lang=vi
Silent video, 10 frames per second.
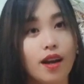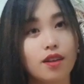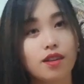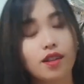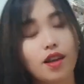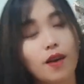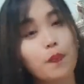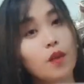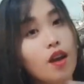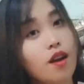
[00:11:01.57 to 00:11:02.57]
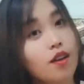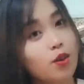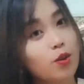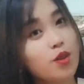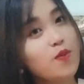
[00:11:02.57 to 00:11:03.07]
hay là tiệt
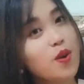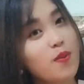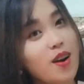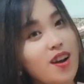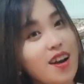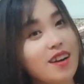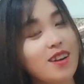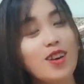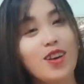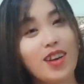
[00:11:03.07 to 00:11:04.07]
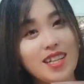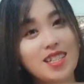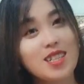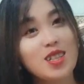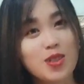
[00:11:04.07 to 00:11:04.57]
từ từ mua món là nó lọ cả
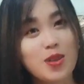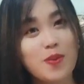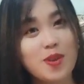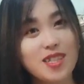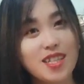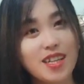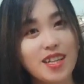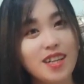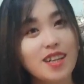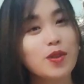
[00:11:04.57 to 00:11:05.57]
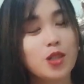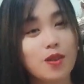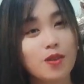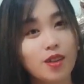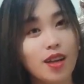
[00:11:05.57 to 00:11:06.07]
chi giờ cho một xí na ô
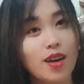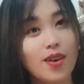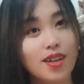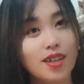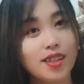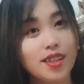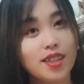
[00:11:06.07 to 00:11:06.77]
cho nó tao